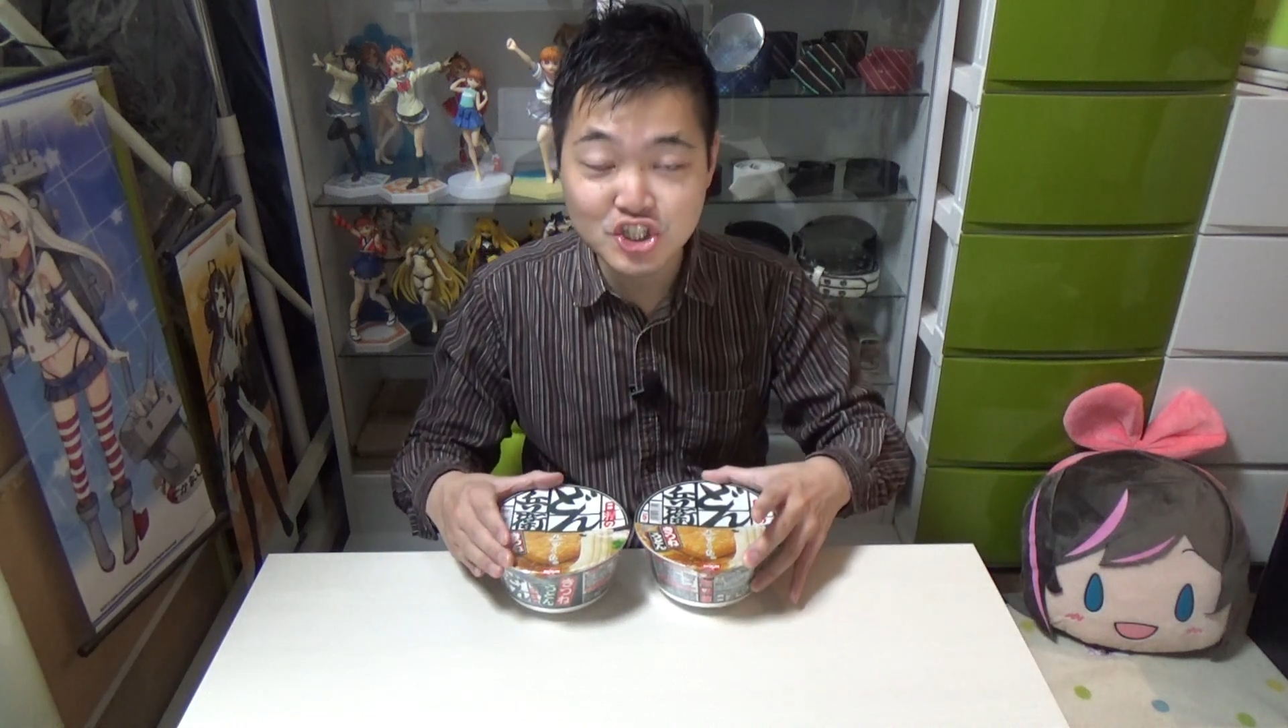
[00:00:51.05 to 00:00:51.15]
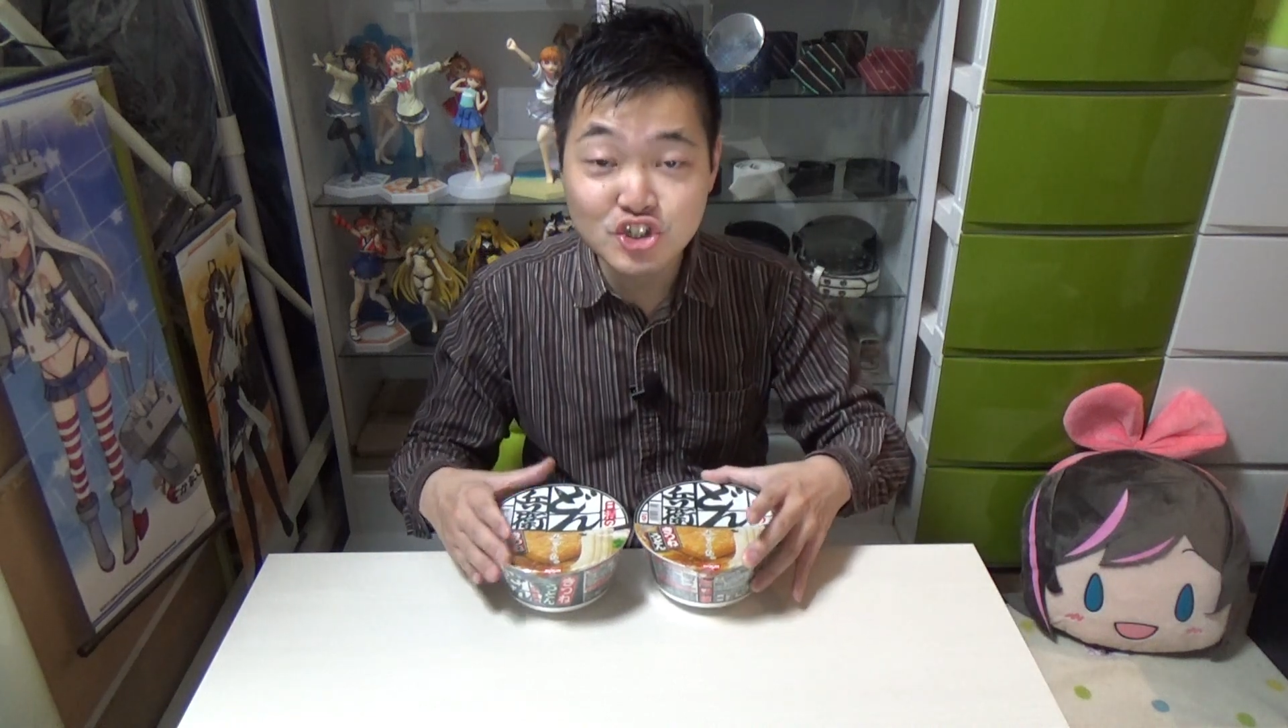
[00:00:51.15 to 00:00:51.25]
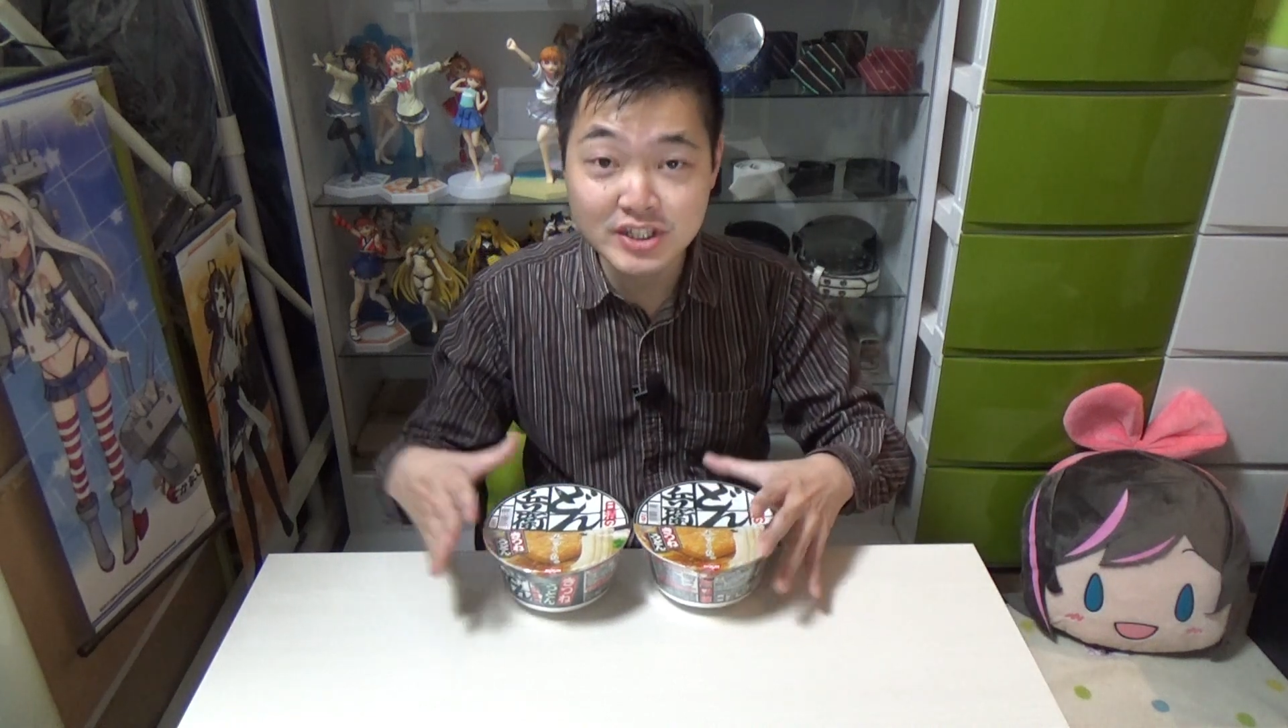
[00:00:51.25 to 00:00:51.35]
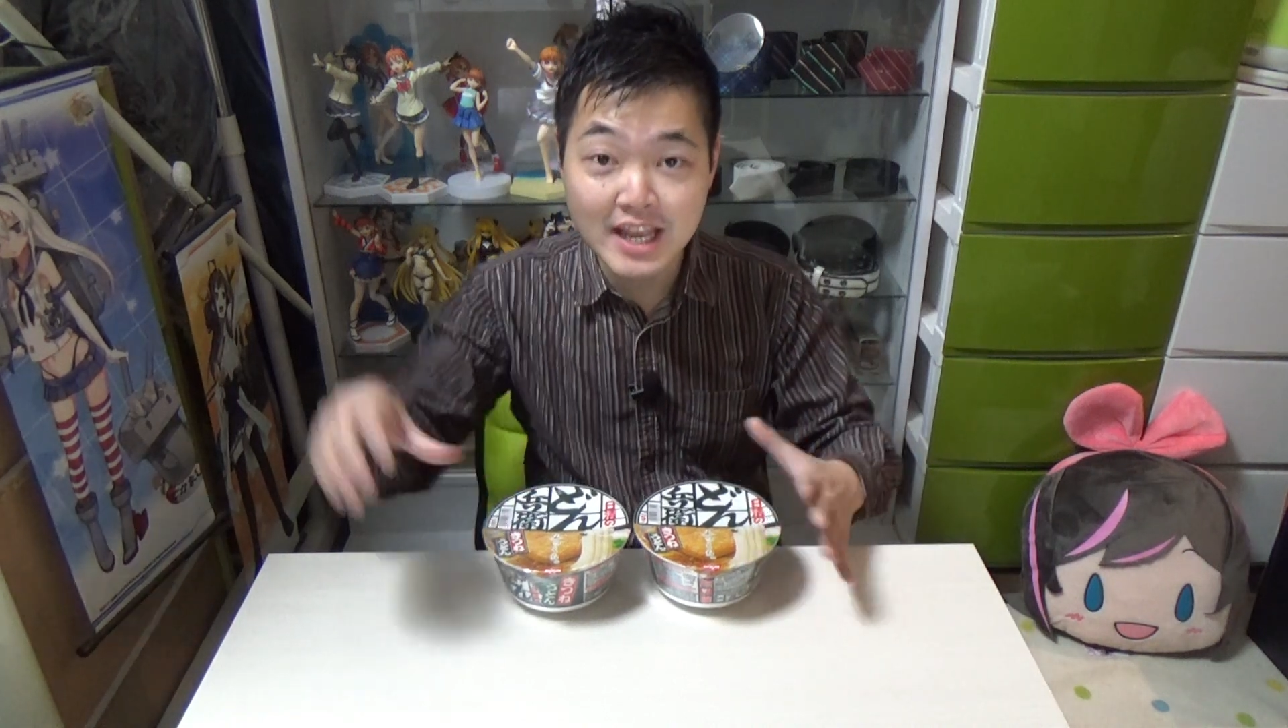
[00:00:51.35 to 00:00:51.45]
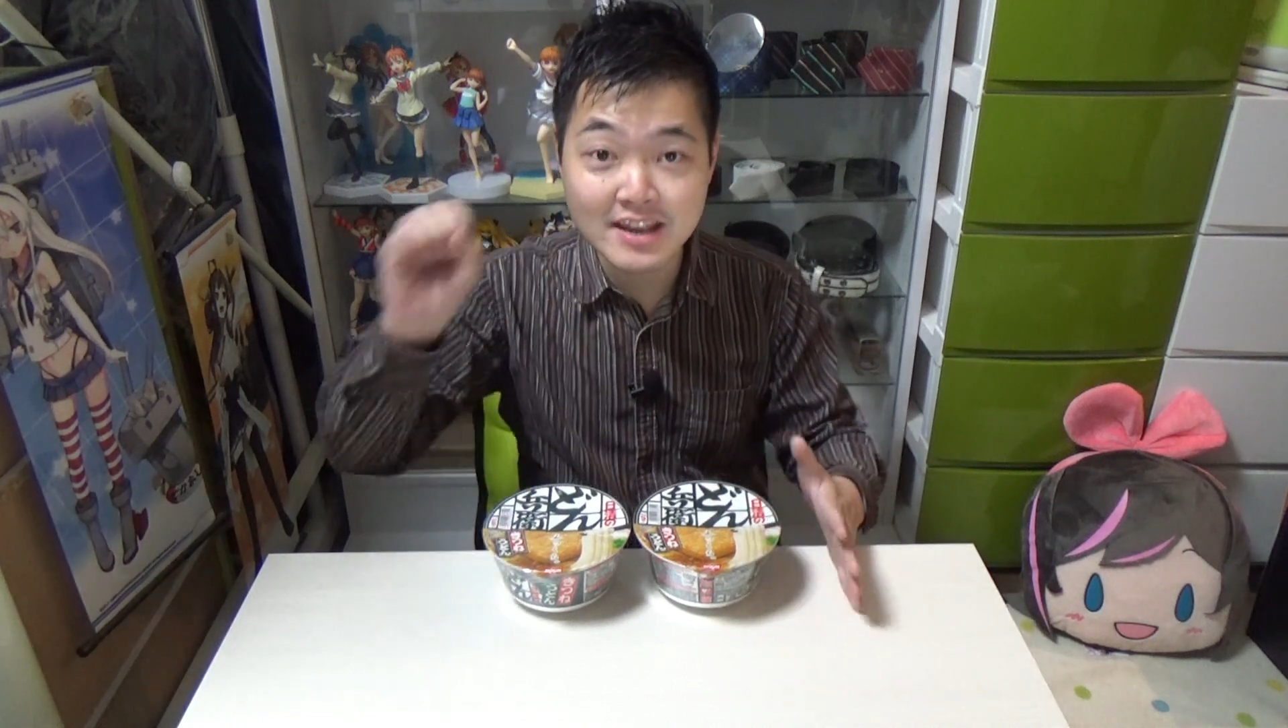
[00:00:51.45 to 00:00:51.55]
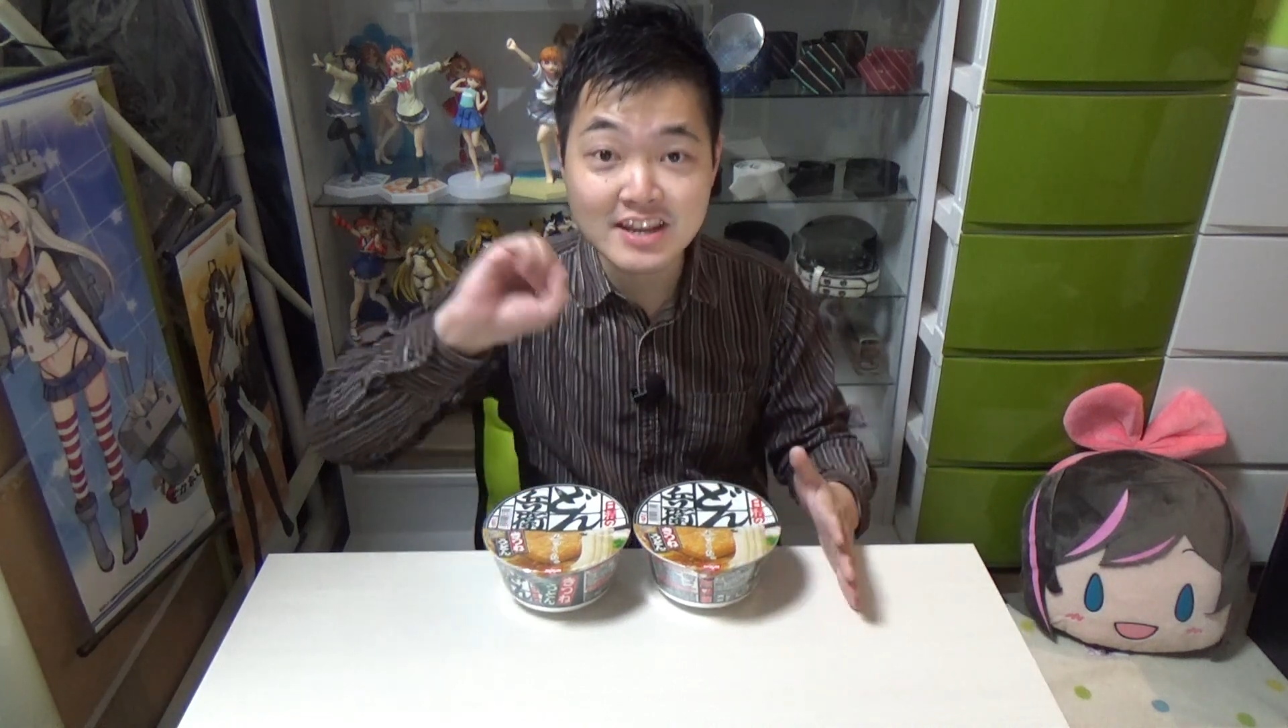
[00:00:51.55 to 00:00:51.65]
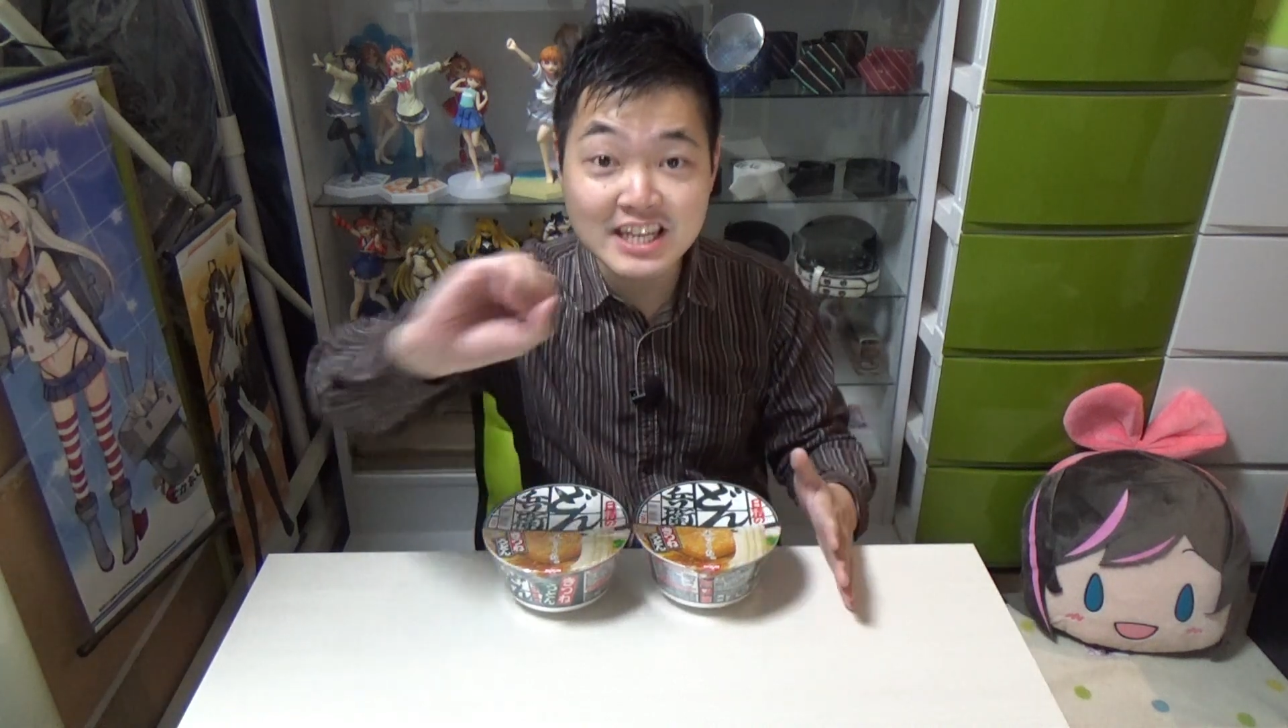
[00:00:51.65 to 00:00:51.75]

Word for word: 作って